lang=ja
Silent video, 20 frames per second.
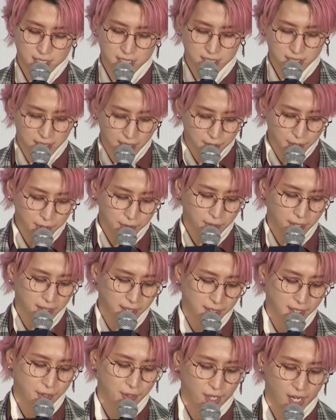知ってる人
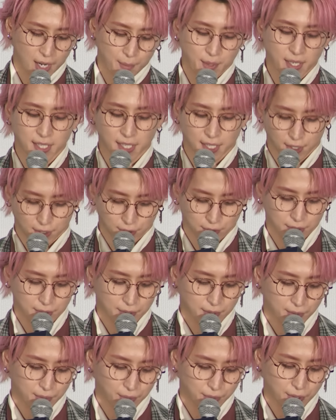が出てるから見に行く
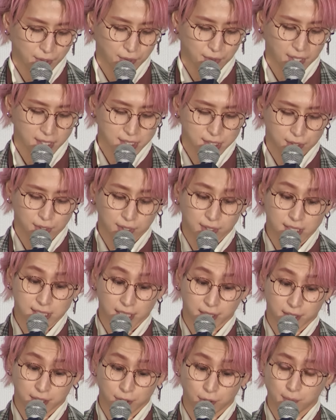この人が作った
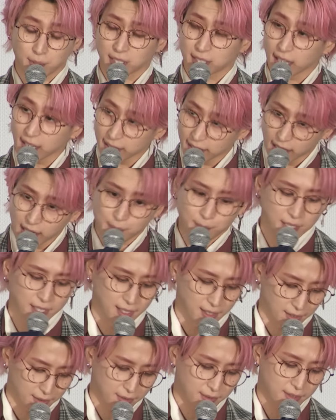作品を見たいから見
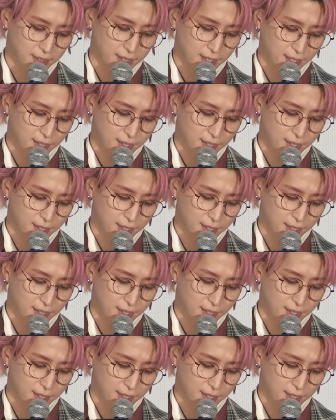に行く